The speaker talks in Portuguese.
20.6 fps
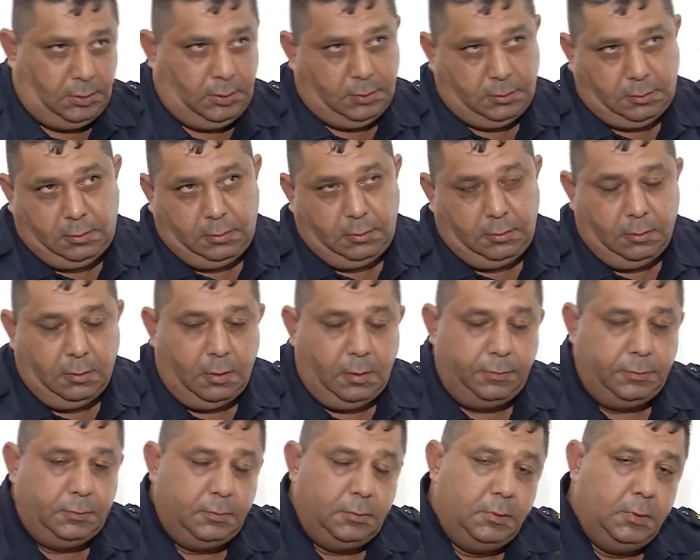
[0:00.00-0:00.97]
que entrou em
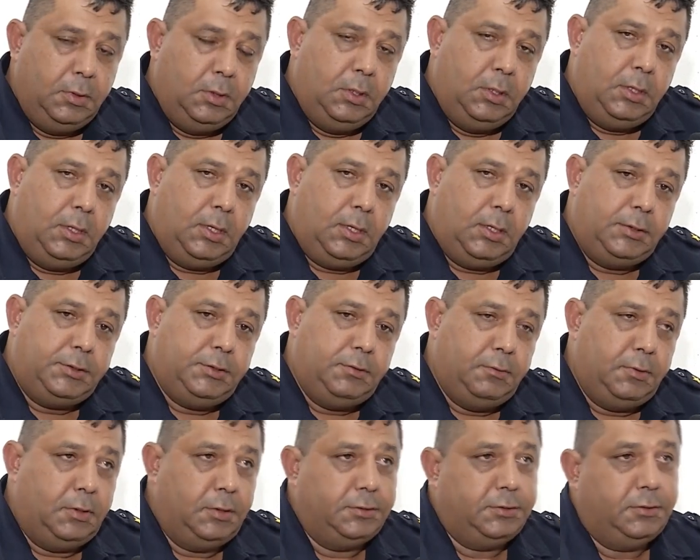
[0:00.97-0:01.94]
óbito, ela
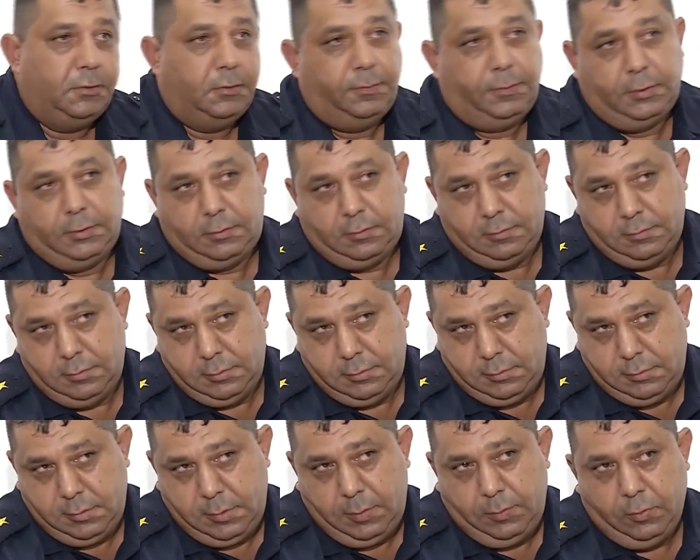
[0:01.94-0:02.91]
tinha um relacionamento com
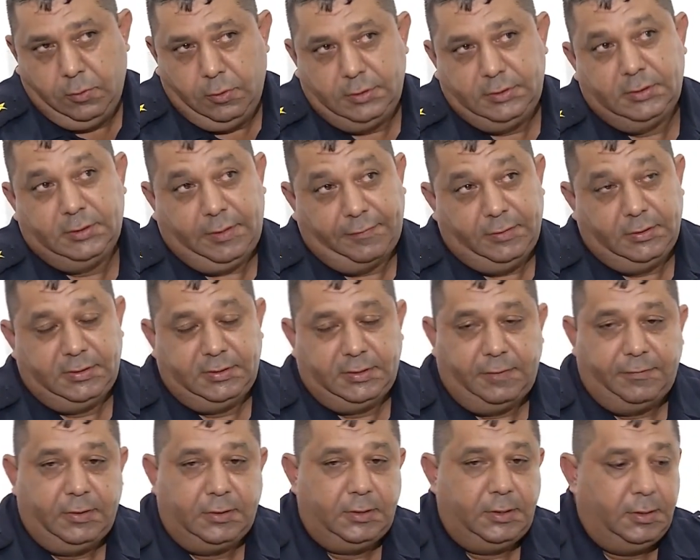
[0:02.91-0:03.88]
uma moça, estava,
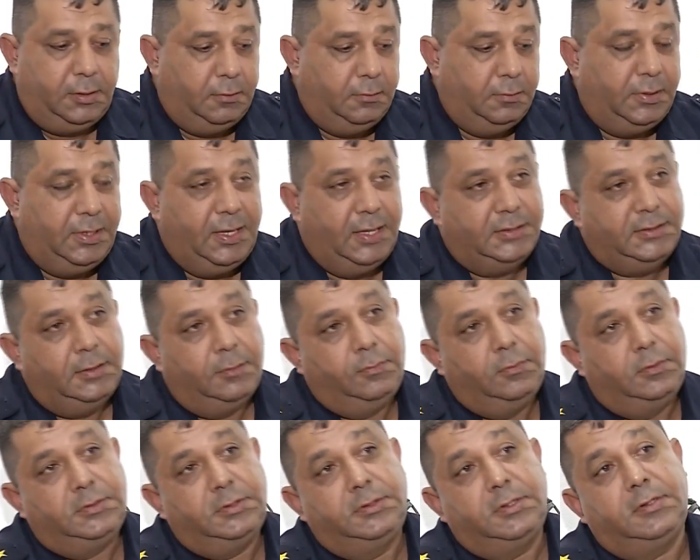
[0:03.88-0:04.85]
estava tendo, e
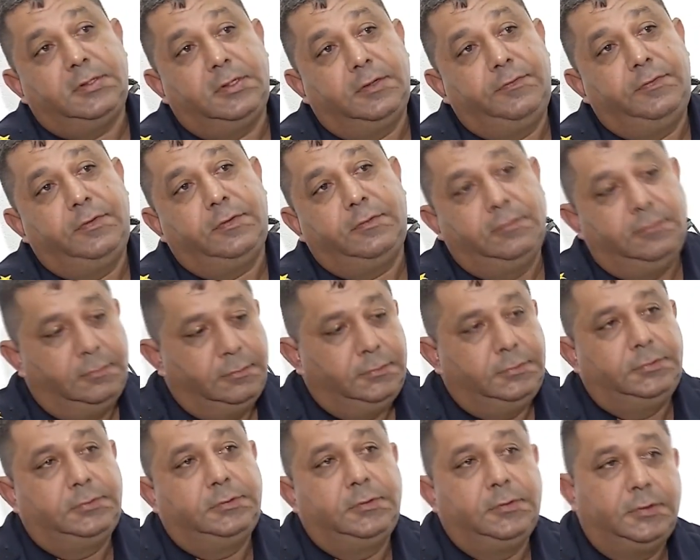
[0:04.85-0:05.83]
essa moça já teve
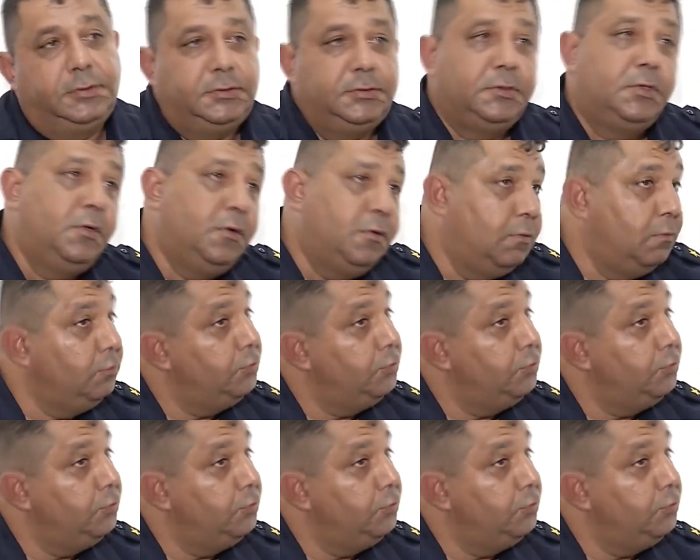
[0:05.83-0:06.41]
um dos dois,